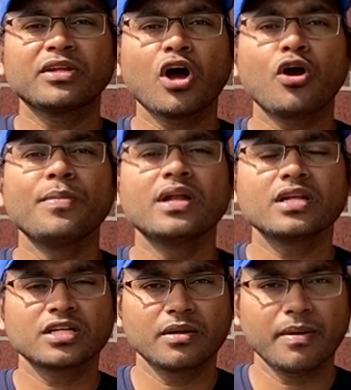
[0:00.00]

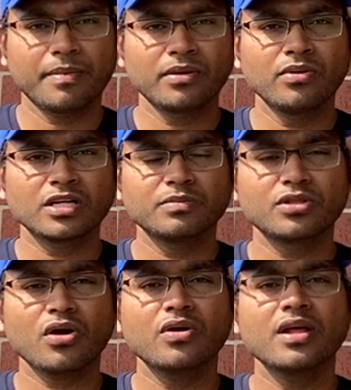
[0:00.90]
ডকুমেন্টেশনের ব্যাপারগুলো আসবে
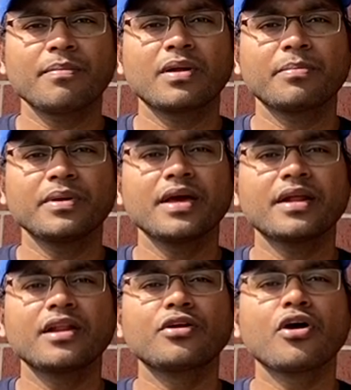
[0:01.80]
তখনই আপনার
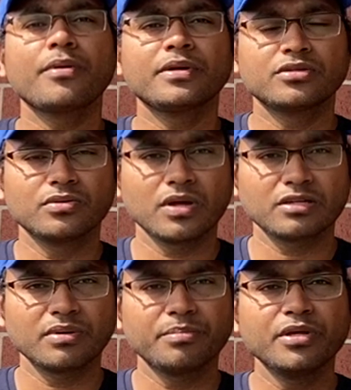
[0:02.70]
পিয়ারের রিকোয়ারমেন্টসগুলো আসবে